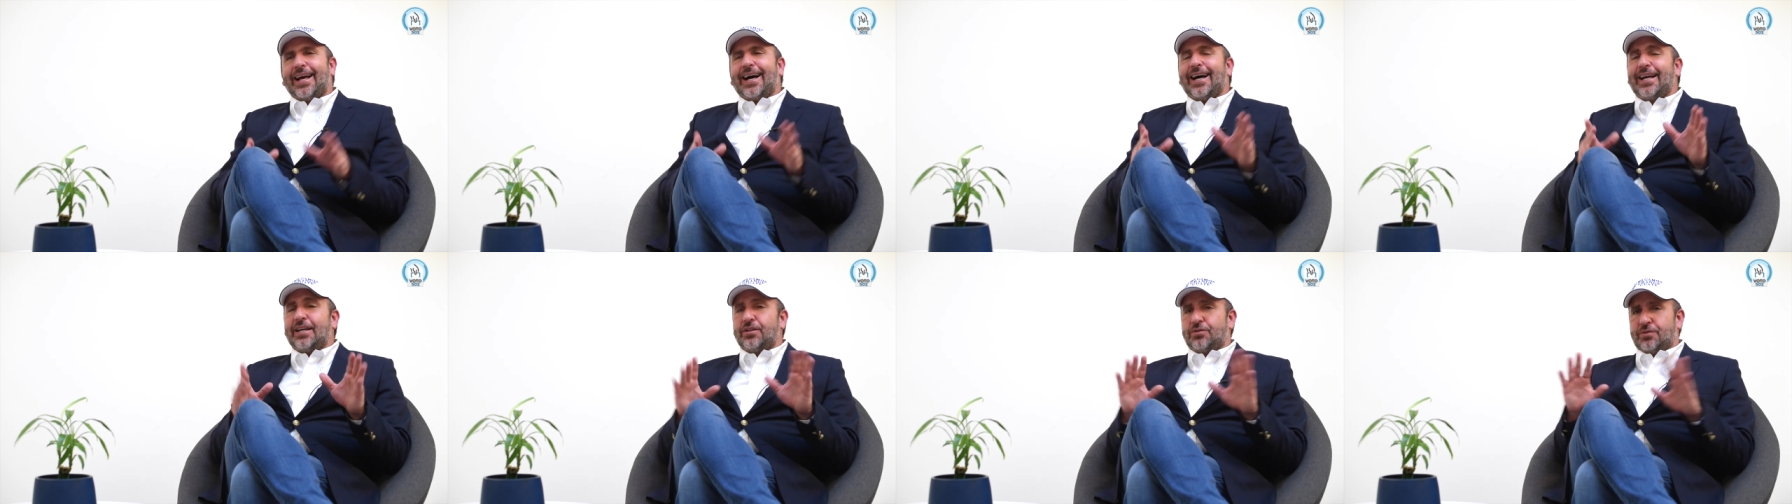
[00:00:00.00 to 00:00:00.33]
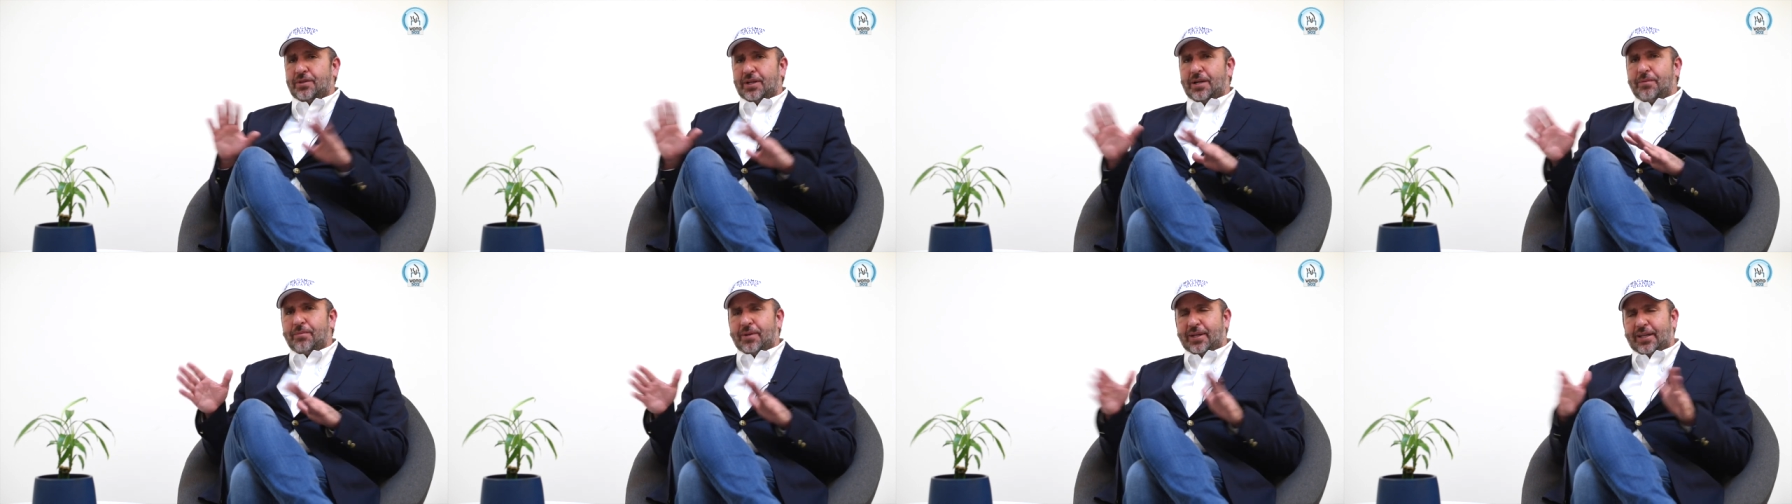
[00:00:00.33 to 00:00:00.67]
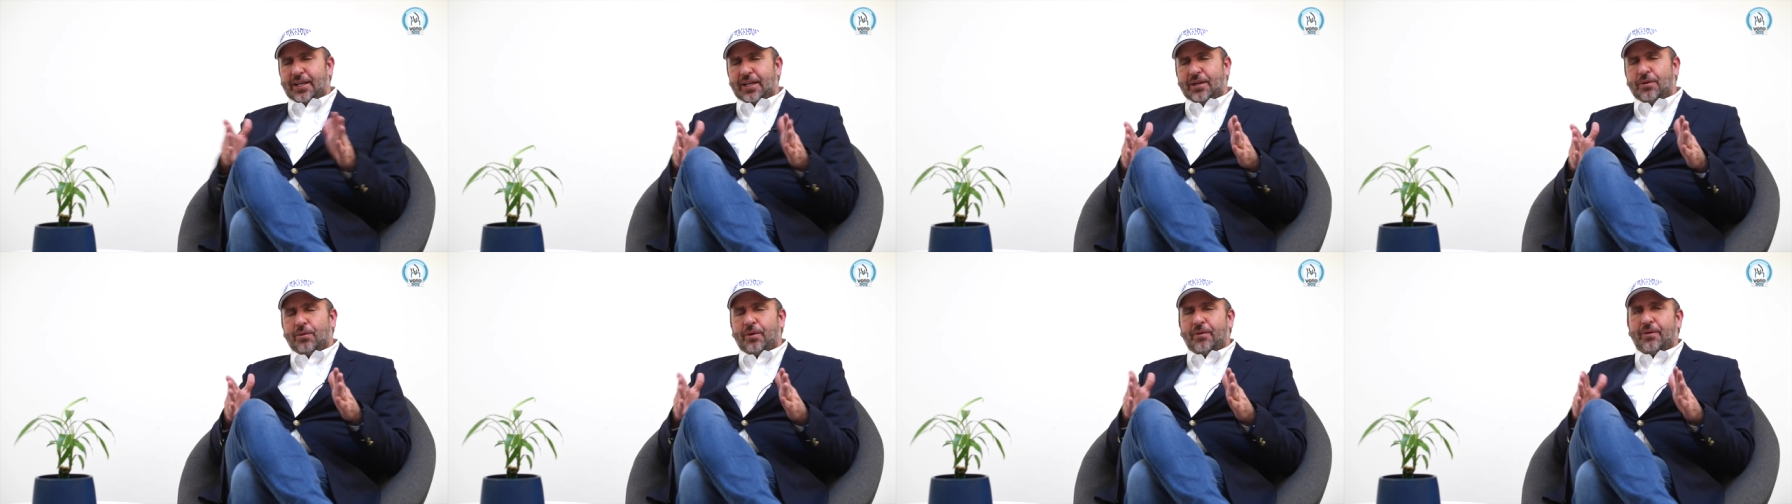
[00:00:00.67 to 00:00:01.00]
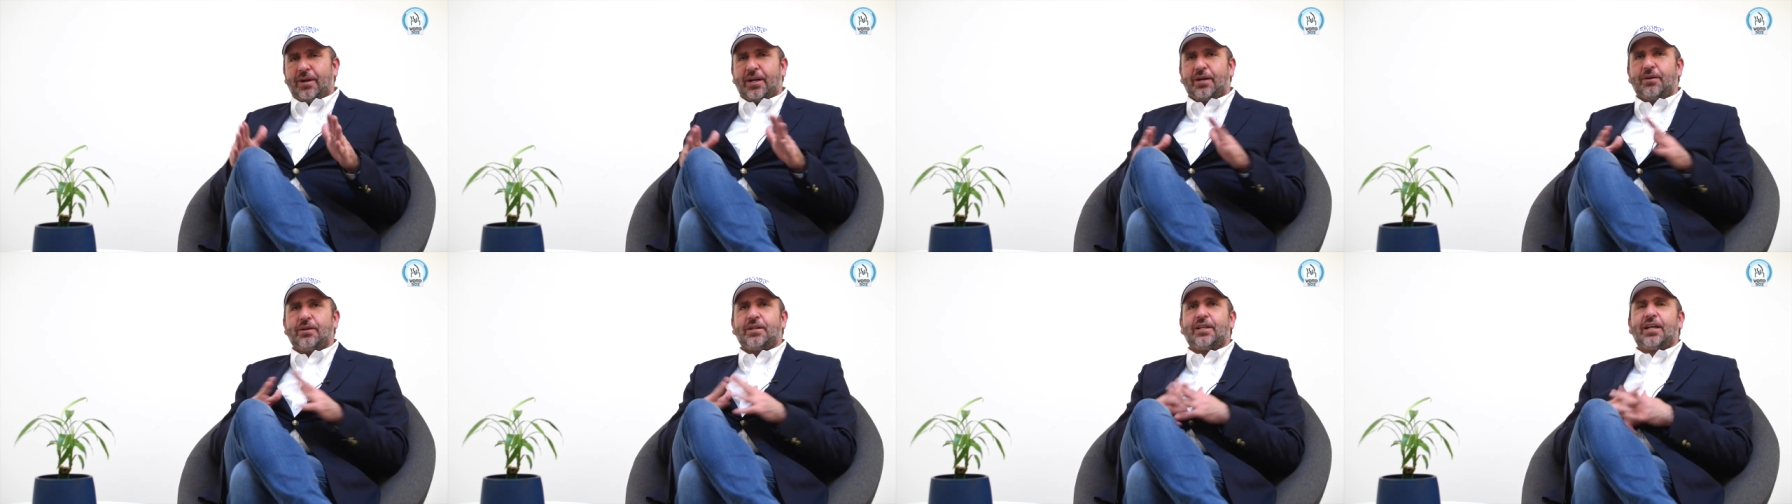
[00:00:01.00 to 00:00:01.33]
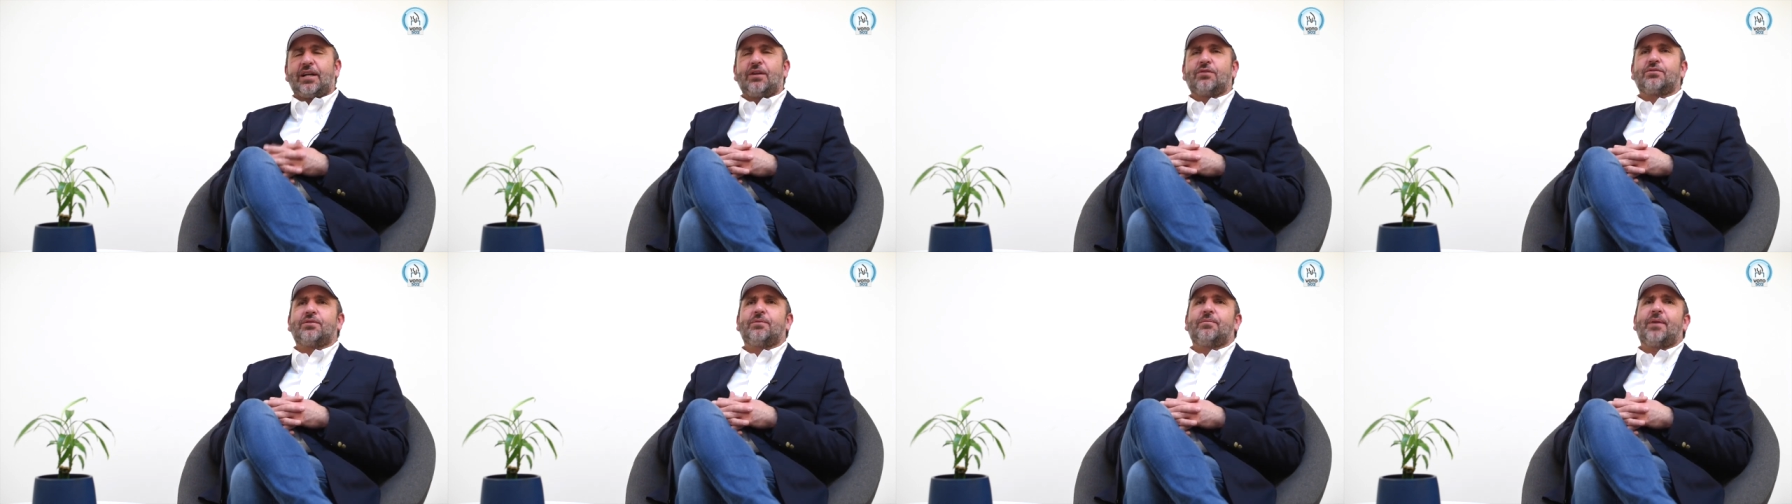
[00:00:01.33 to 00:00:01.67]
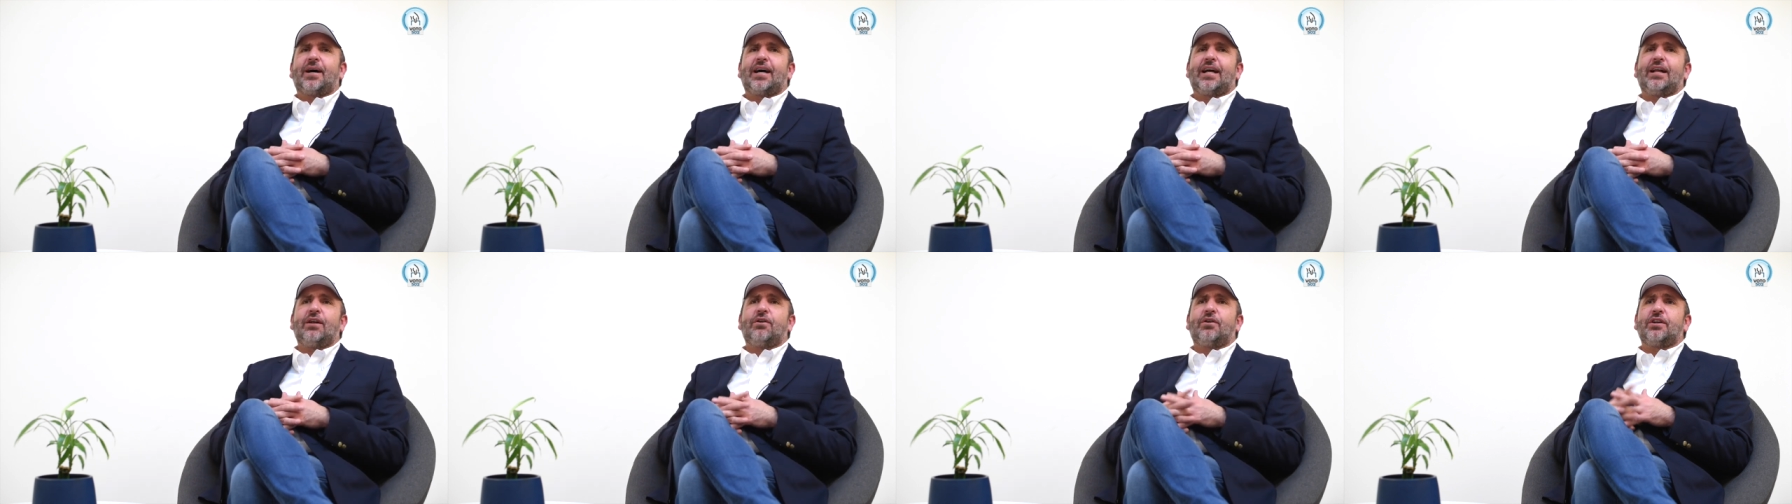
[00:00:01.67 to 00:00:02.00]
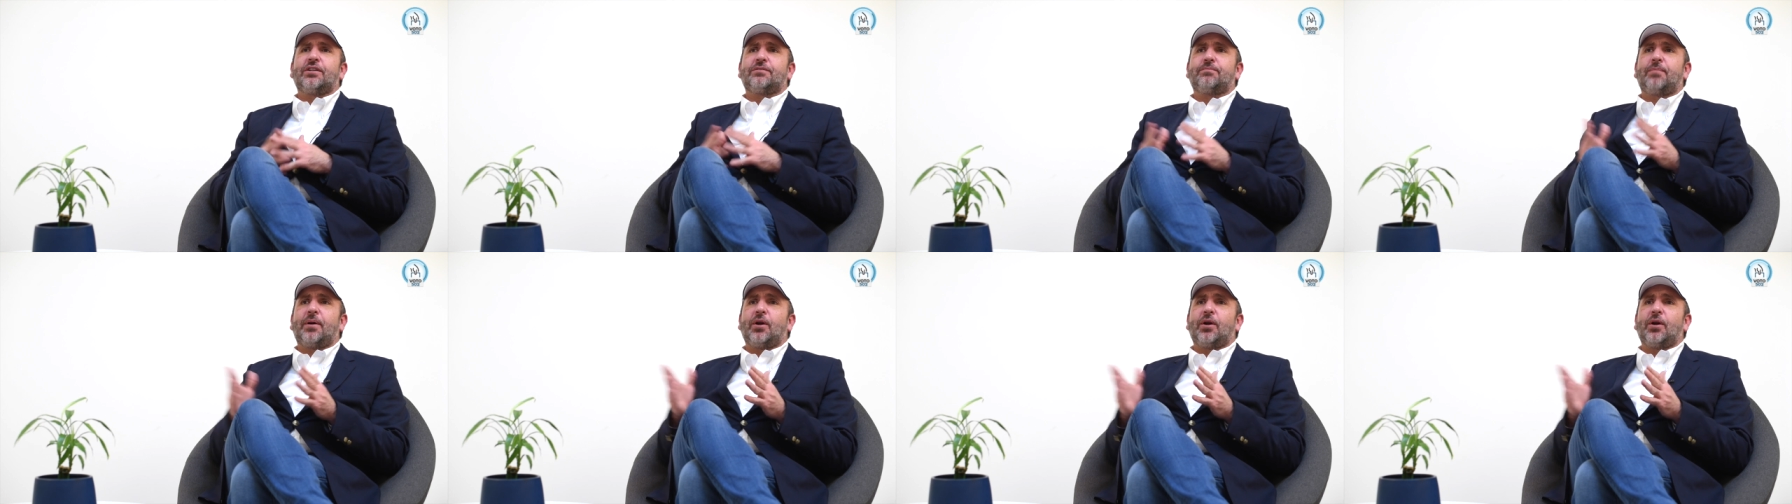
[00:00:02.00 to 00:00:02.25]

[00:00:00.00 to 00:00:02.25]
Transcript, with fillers: Adicionalmente le voy a hablar ahorita de los embajadores,